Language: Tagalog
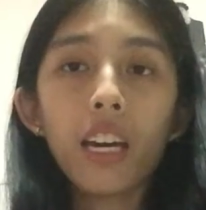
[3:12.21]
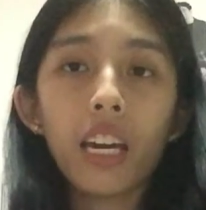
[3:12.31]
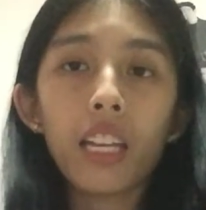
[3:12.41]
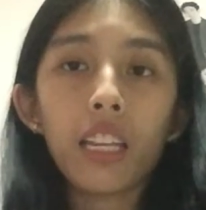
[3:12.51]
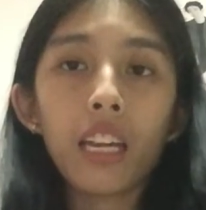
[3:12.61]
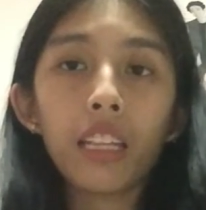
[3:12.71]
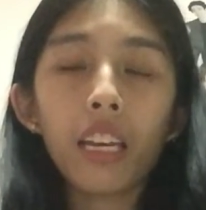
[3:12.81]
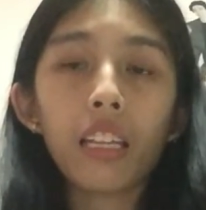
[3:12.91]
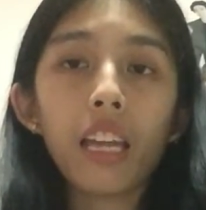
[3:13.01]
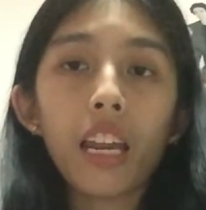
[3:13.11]
hindi
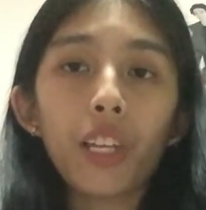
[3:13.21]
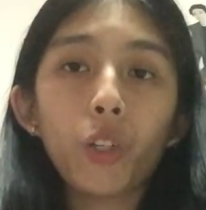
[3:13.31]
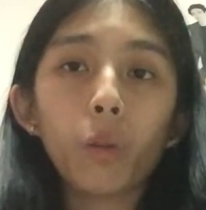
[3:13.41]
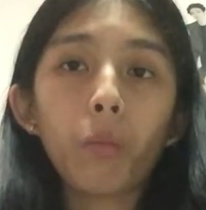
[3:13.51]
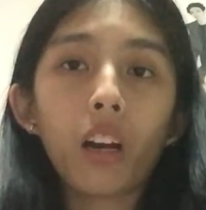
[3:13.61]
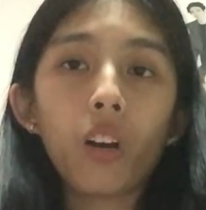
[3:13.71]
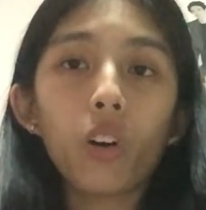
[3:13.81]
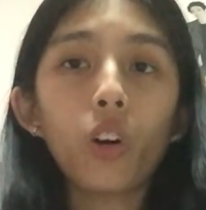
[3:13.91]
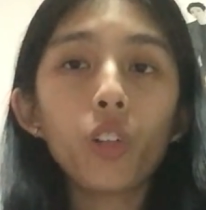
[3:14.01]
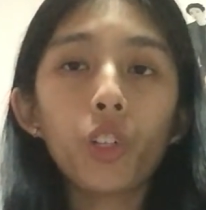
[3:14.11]
tig-delete yung mga
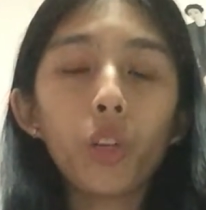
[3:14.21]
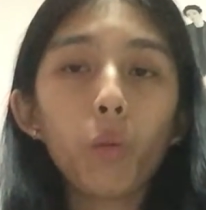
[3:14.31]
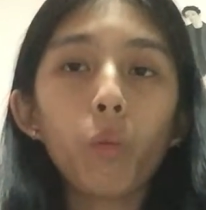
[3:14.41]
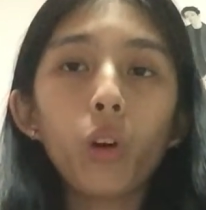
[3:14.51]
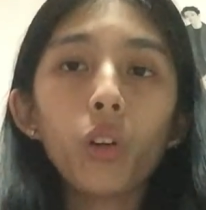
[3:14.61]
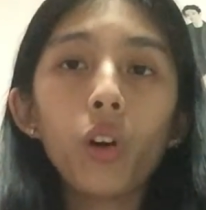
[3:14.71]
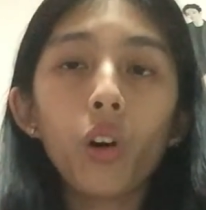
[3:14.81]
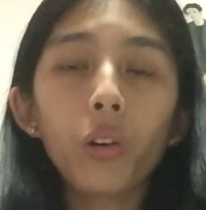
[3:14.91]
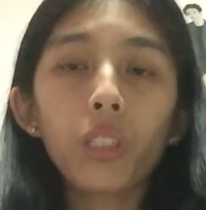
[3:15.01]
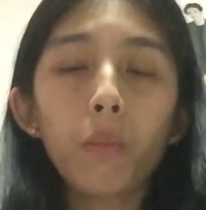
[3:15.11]
audio ni
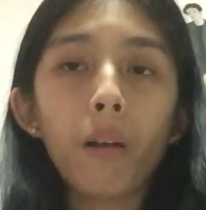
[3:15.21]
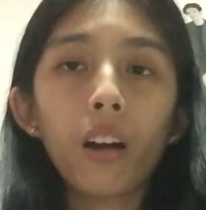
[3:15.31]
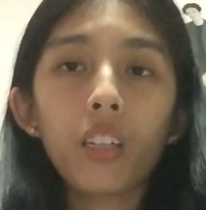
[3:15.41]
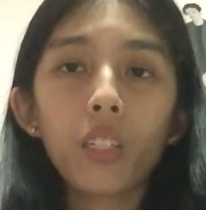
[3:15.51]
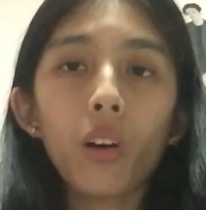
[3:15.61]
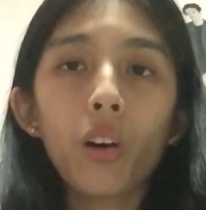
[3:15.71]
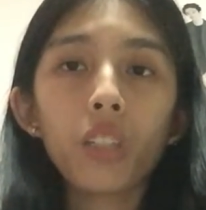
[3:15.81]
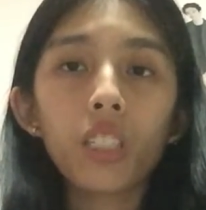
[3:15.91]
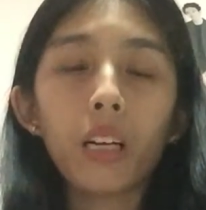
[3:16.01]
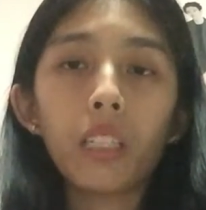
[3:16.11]
Wonho sa mga
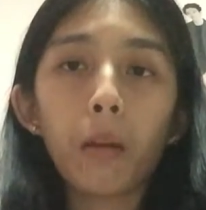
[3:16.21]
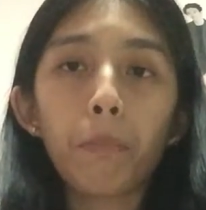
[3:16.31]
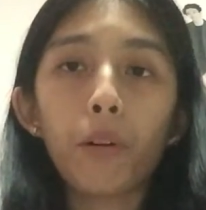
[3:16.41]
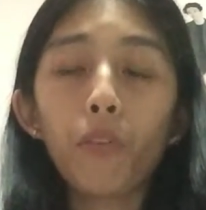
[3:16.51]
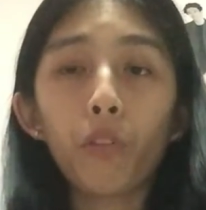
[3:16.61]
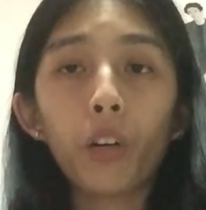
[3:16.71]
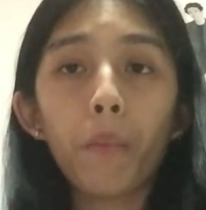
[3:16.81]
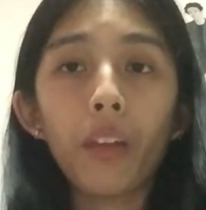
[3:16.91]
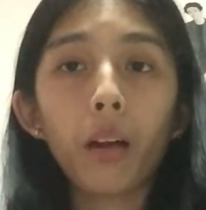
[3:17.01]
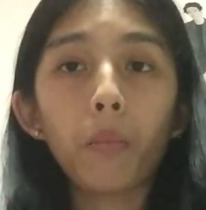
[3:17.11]
songs na
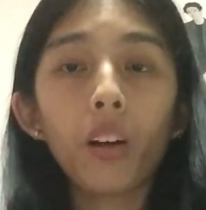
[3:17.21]
tig-perform ng